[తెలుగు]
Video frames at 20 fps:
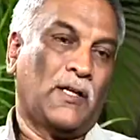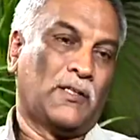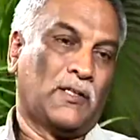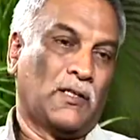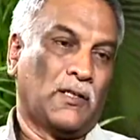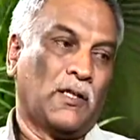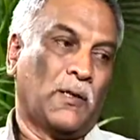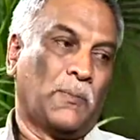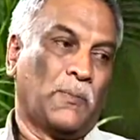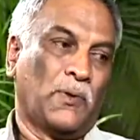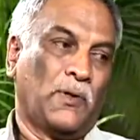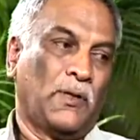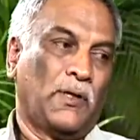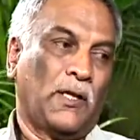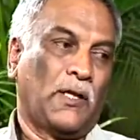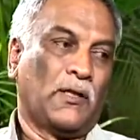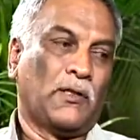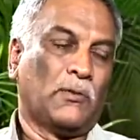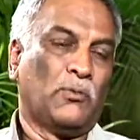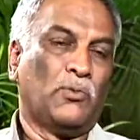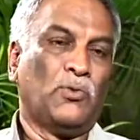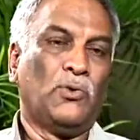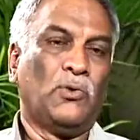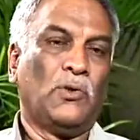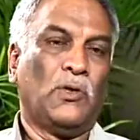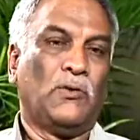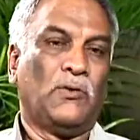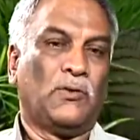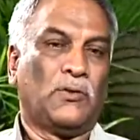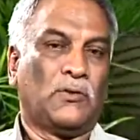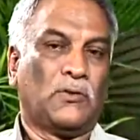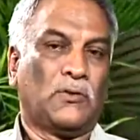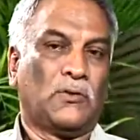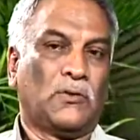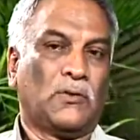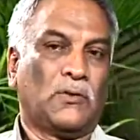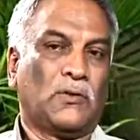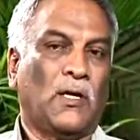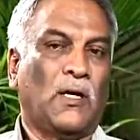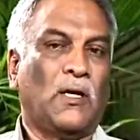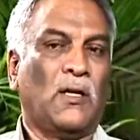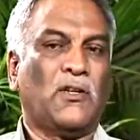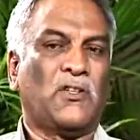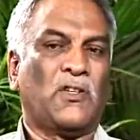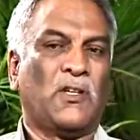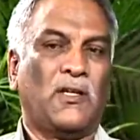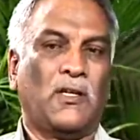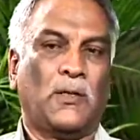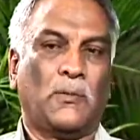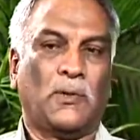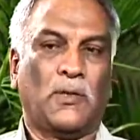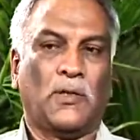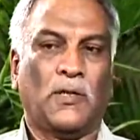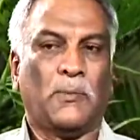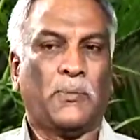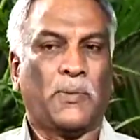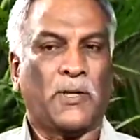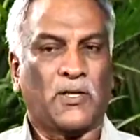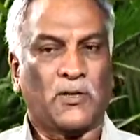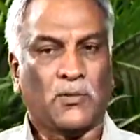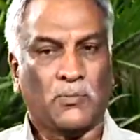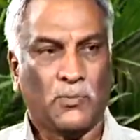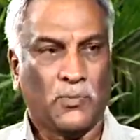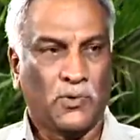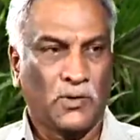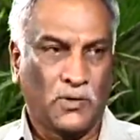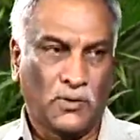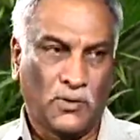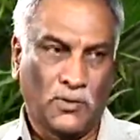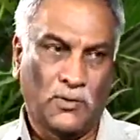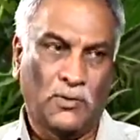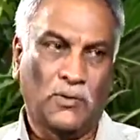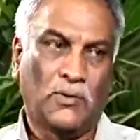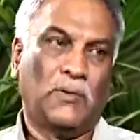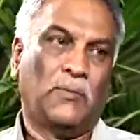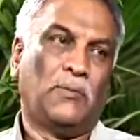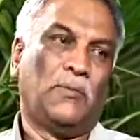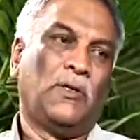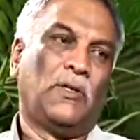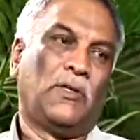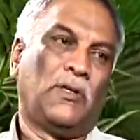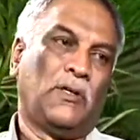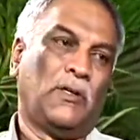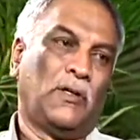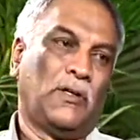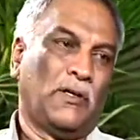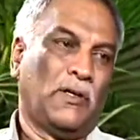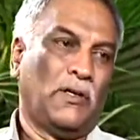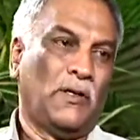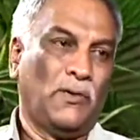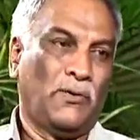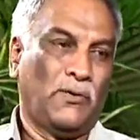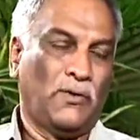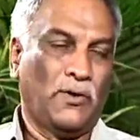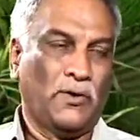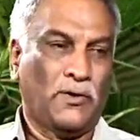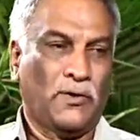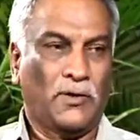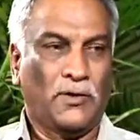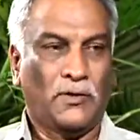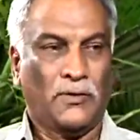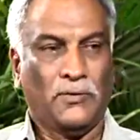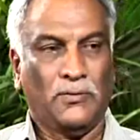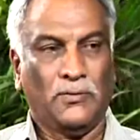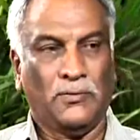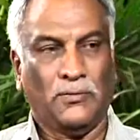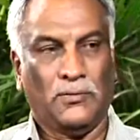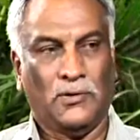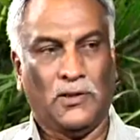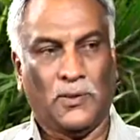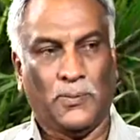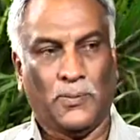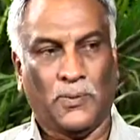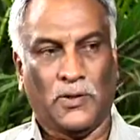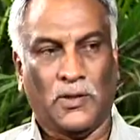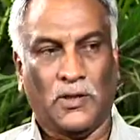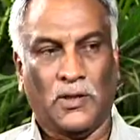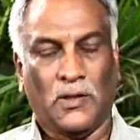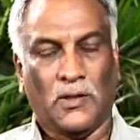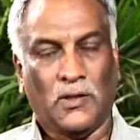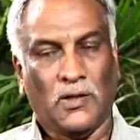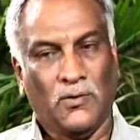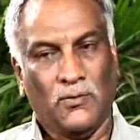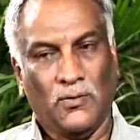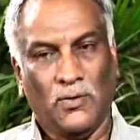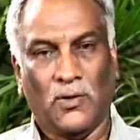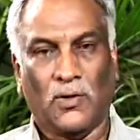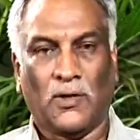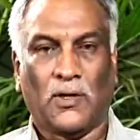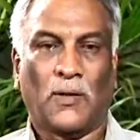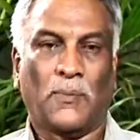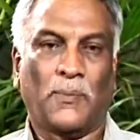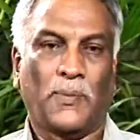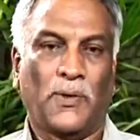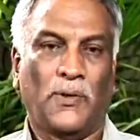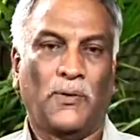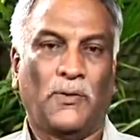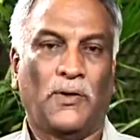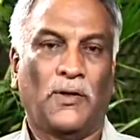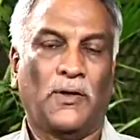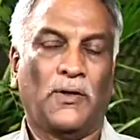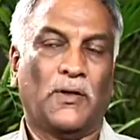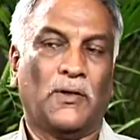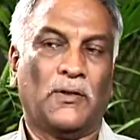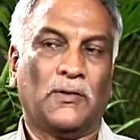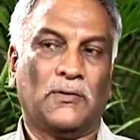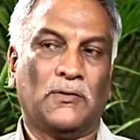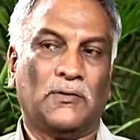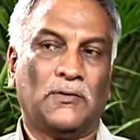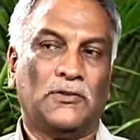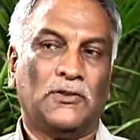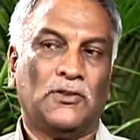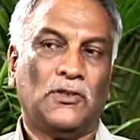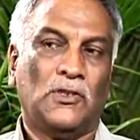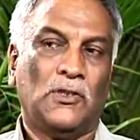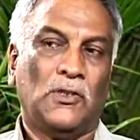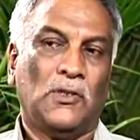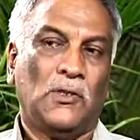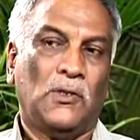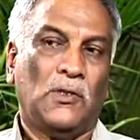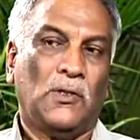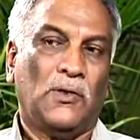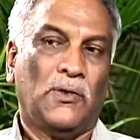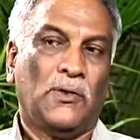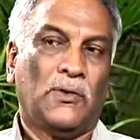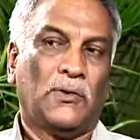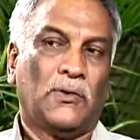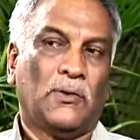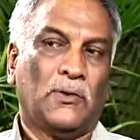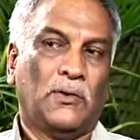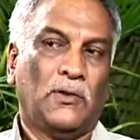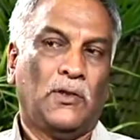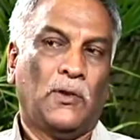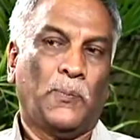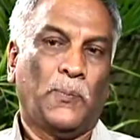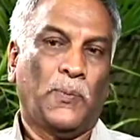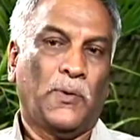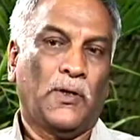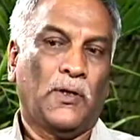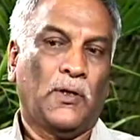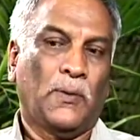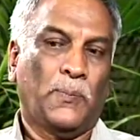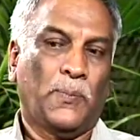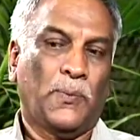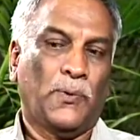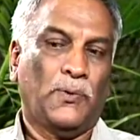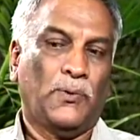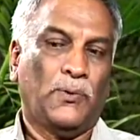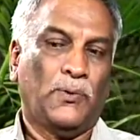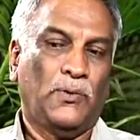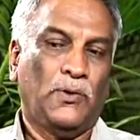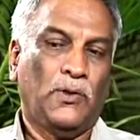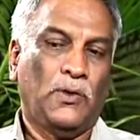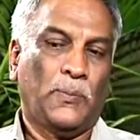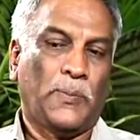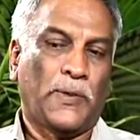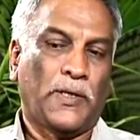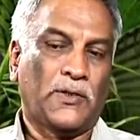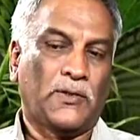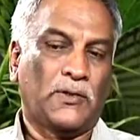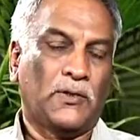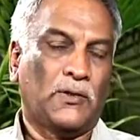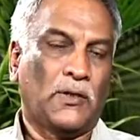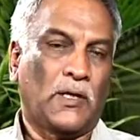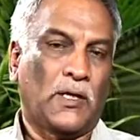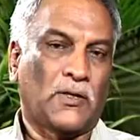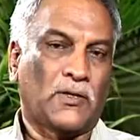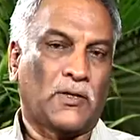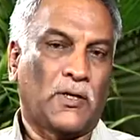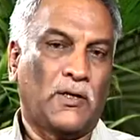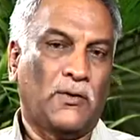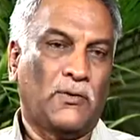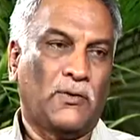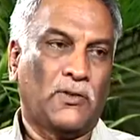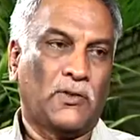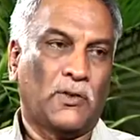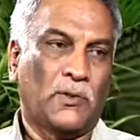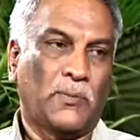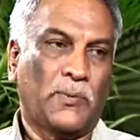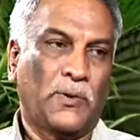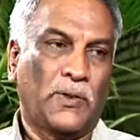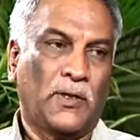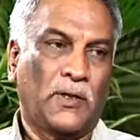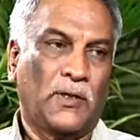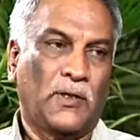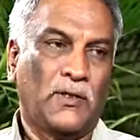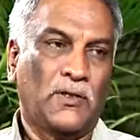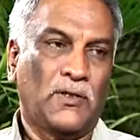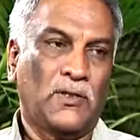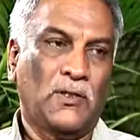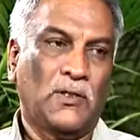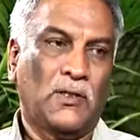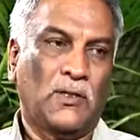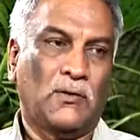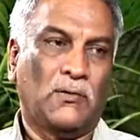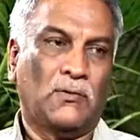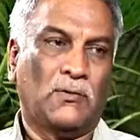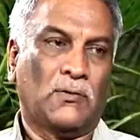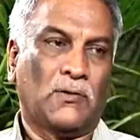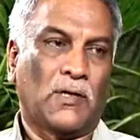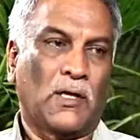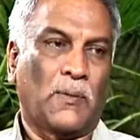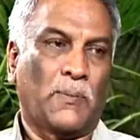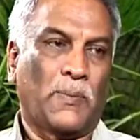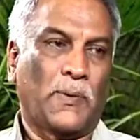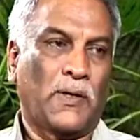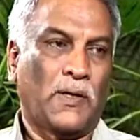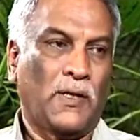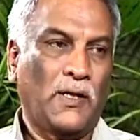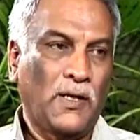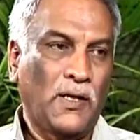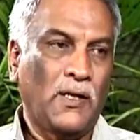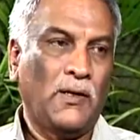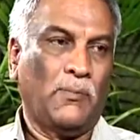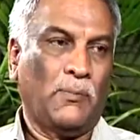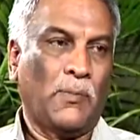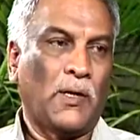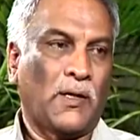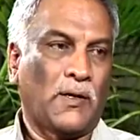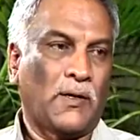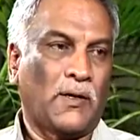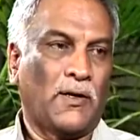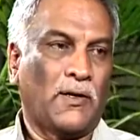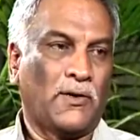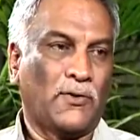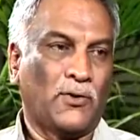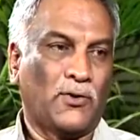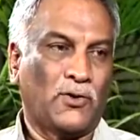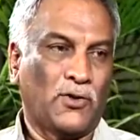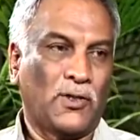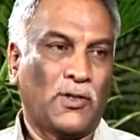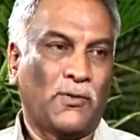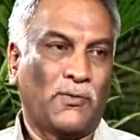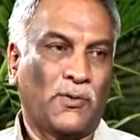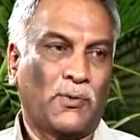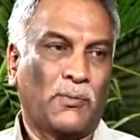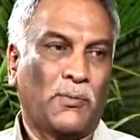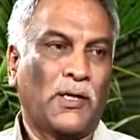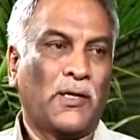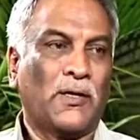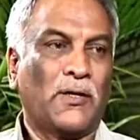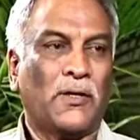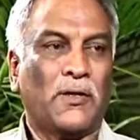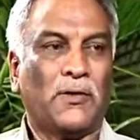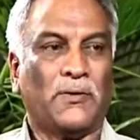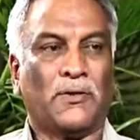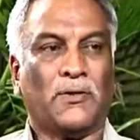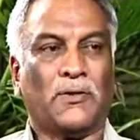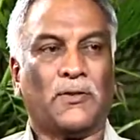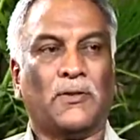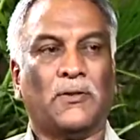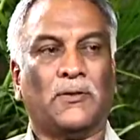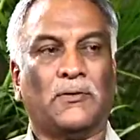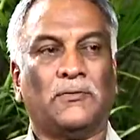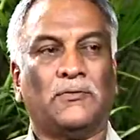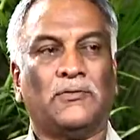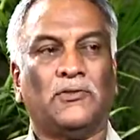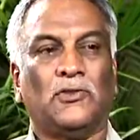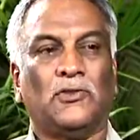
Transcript: ఆ సందర్భంలో అంతకుముందు చాలా షై అనమాట నేను ప్రెస్ మన్ మీటింగ్లకు వెళ్ళేవాడిని కాదు లేకపోతే టీవీలో కనపడేవాడిని కాదు సో ఎప్పటికప్పుడు ఈ పరిస్థితి ఆ స్ట్రైక్ వచ్చిన పీరియడ్ నుంచి నేను కనపడ నేనే మాట్లాడాల్సి వచ్చేది ఎవరు మాట్లాడేవారు కాదు